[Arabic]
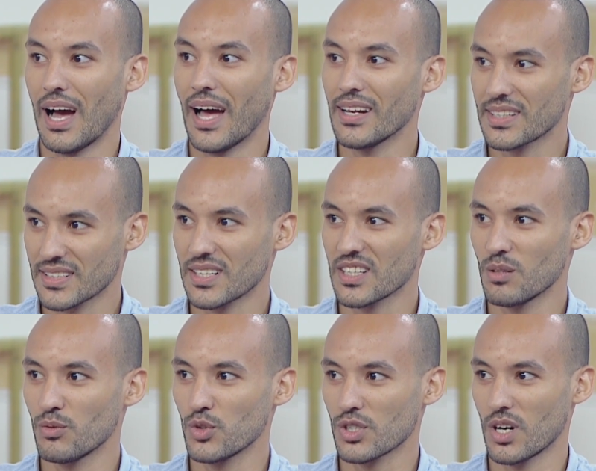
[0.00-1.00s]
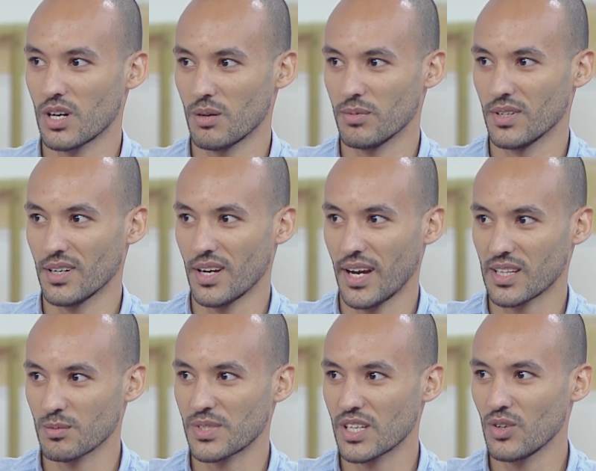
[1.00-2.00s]
قال لك السلك ده ما فيهوش كهرباء اه.
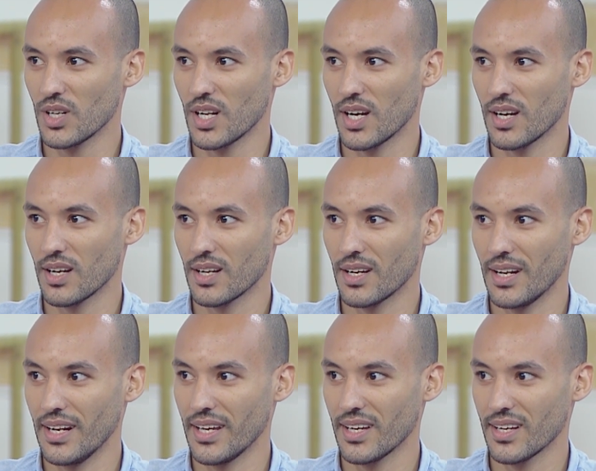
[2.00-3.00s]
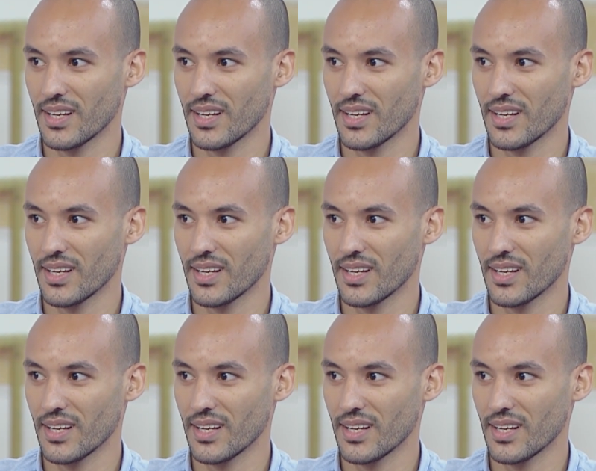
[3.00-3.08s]
هتمسكيه ولا لا؟ لا ليه؟